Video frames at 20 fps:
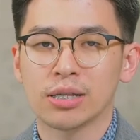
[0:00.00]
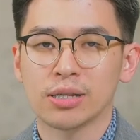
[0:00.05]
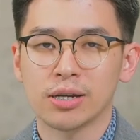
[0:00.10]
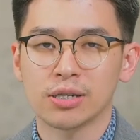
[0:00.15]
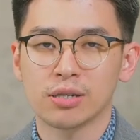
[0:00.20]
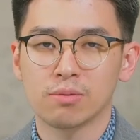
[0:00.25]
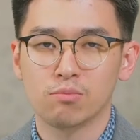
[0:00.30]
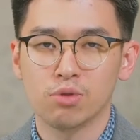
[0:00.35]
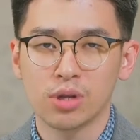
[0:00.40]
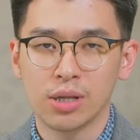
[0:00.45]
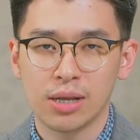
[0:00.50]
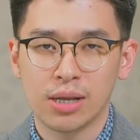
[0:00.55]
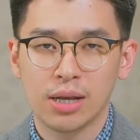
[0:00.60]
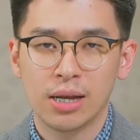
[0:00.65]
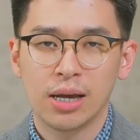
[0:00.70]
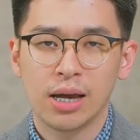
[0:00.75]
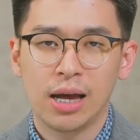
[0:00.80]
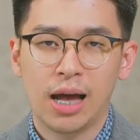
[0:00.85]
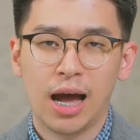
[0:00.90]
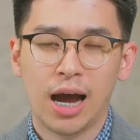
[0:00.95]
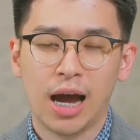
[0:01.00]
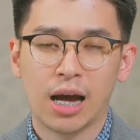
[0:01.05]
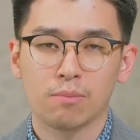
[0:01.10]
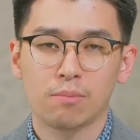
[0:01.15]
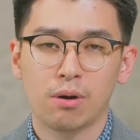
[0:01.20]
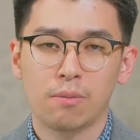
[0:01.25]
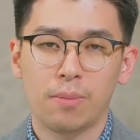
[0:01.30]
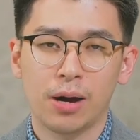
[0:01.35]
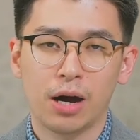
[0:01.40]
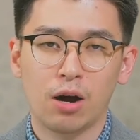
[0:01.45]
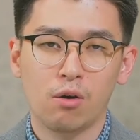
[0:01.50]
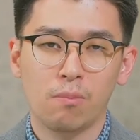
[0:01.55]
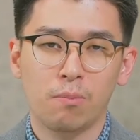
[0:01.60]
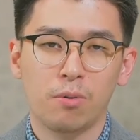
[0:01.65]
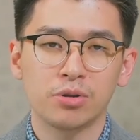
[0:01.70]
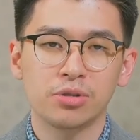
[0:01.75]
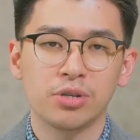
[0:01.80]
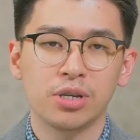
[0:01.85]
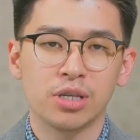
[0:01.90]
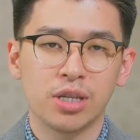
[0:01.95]
tersebut akan berpengaruh
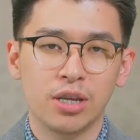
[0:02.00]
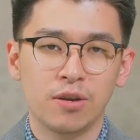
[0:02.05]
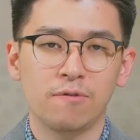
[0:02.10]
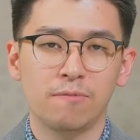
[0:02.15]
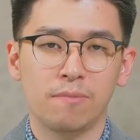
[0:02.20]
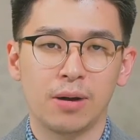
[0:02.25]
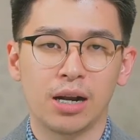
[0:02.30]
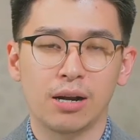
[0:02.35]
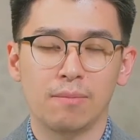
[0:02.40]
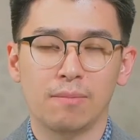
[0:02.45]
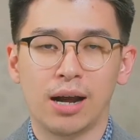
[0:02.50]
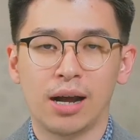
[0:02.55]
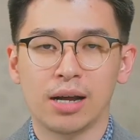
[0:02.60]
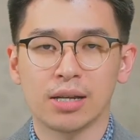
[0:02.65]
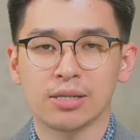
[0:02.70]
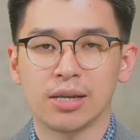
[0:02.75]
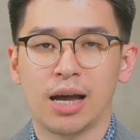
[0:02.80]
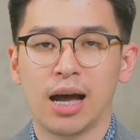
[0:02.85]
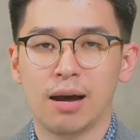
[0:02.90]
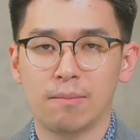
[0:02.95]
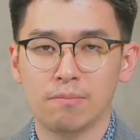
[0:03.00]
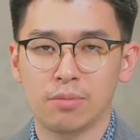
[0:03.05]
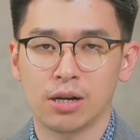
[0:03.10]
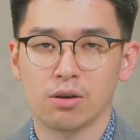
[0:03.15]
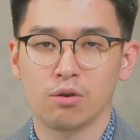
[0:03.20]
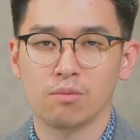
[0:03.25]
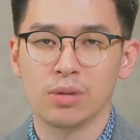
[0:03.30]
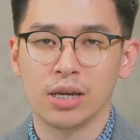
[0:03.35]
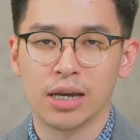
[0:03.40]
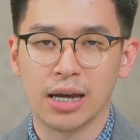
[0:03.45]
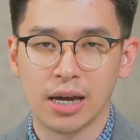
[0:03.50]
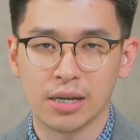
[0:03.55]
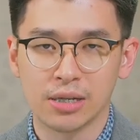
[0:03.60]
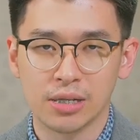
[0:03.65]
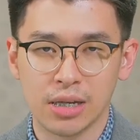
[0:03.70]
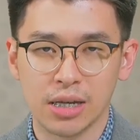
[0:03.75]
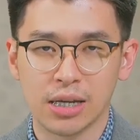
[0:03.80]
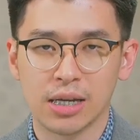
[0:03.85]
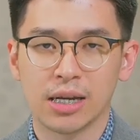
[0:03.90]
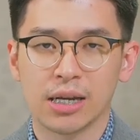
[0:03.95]
positif pada market saham dan
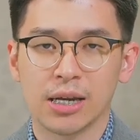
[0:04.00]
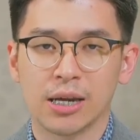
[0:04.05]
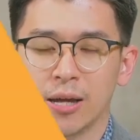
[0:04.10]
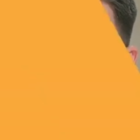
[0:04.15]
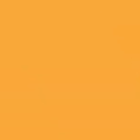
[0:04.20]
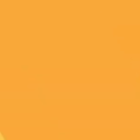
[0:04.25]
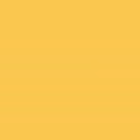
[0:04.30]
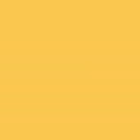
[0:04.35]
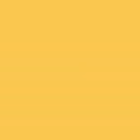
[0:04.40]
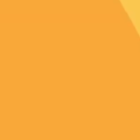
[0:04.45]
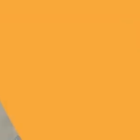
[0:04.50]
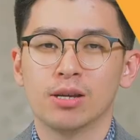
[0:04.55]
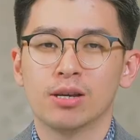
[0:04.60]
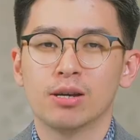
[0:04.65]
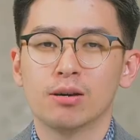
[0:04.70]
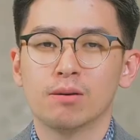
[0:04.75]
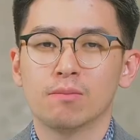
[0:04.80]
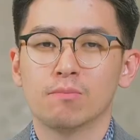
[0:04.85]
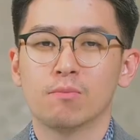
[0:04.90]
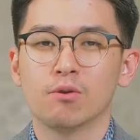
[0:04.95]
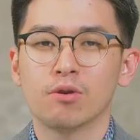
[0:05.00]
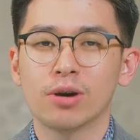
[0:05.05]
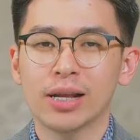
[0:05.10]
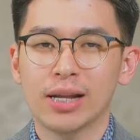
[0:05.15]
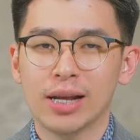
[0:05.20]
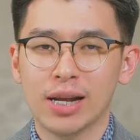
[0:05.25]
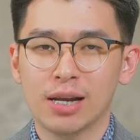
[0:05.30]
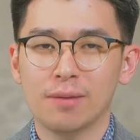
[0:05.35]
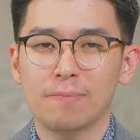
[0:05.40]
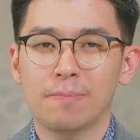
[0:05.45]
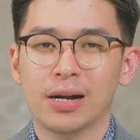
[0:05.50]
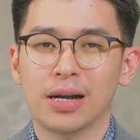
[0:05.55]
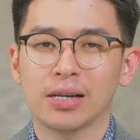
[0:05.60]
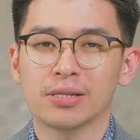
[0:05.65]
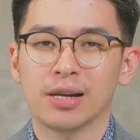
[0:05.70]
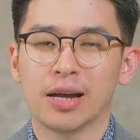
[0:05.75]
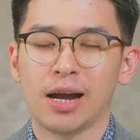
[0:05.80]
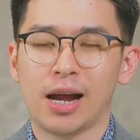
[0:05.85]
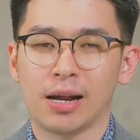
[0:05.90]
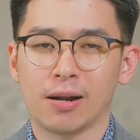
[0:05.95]
obligasi. Mungkin Anda
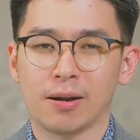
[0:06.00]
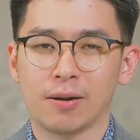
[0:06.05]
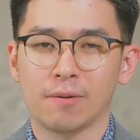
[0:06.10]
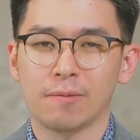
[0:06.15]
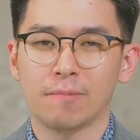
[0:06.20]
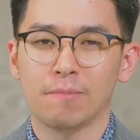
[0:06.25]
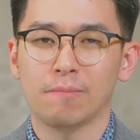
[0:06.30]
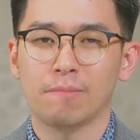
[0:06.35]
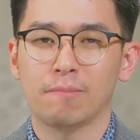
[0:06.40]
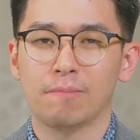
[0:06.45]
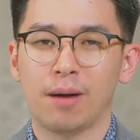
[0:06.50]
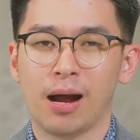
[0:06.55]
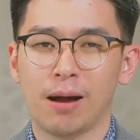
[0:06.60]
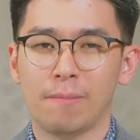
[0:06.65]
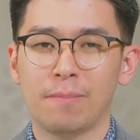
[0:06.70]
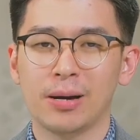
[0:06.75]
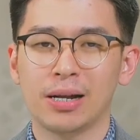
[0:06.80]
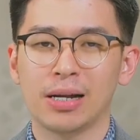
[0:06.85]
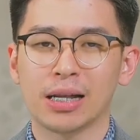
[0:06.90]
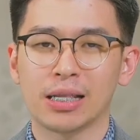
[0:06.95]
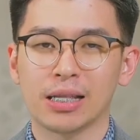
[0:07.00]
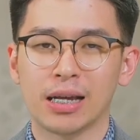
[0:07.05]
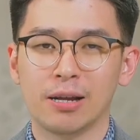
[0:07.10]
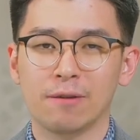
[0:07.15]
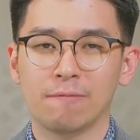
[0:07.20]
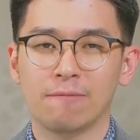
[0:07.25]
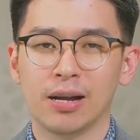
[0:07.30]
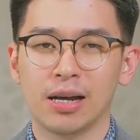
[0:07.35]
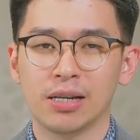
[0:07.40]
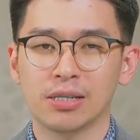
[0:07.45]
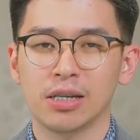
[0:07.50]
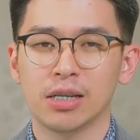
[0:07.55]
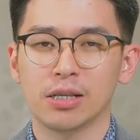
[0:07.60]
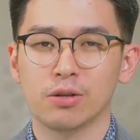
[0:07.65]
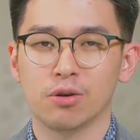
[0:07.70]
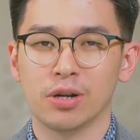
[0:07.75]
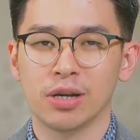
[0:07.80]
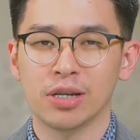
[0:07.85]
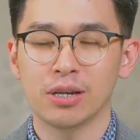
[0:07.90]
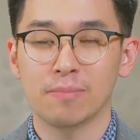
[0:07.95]
penasaran, berapa data inflasi
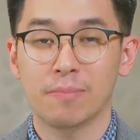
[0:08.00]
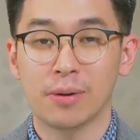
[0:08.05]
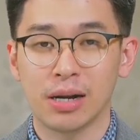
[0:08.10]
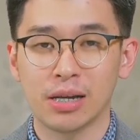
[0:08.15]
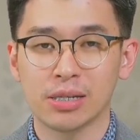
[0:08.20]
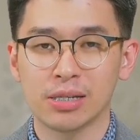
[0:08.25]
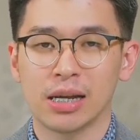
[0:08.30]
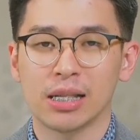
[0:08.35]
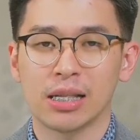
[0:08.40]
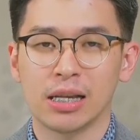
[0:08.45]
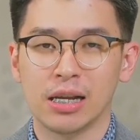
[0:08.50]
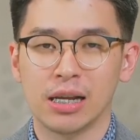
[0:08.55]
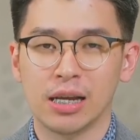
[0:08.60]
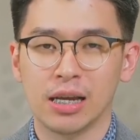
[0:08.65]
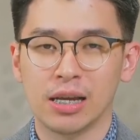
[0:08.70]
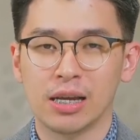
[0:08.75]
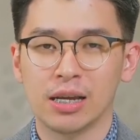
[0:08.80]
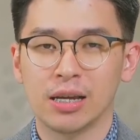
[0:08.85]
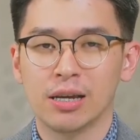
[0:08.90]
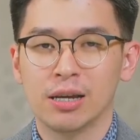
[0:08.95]
Indonesia pada saat ini?